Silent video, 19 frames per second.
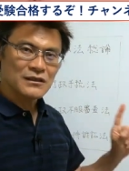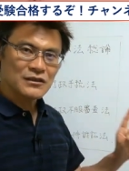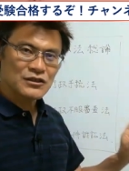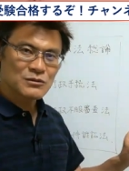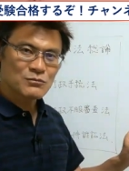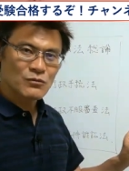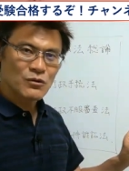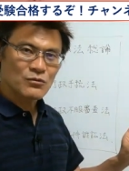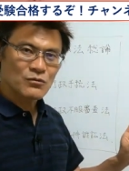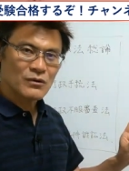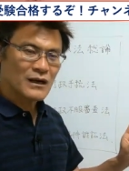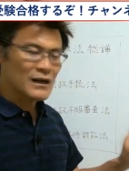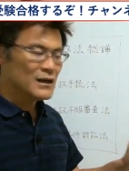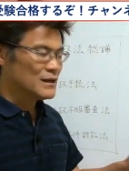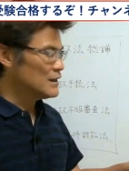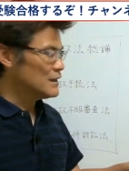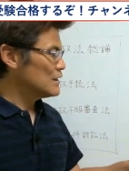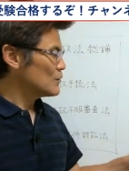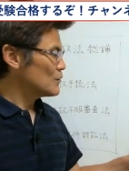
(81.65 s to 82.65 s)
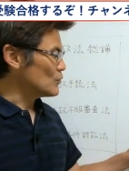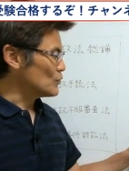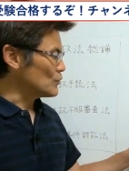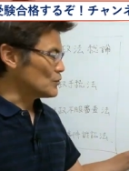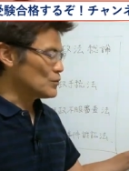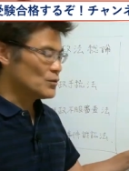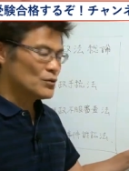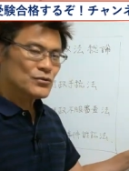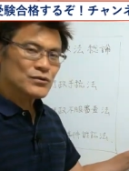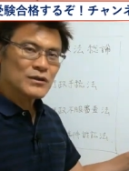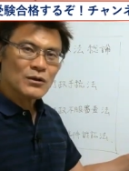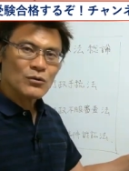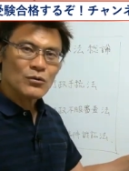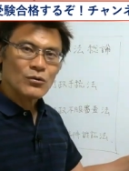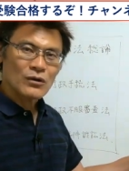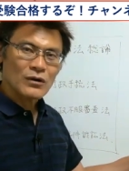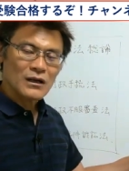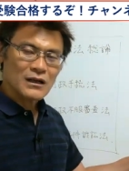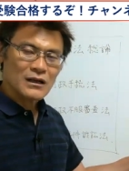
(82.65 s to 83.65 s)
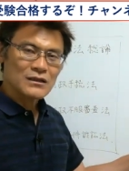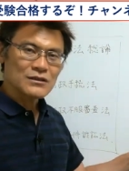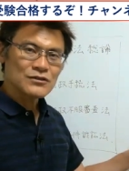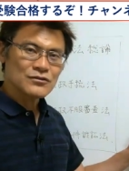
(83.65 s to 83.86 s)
1問はこの行政法から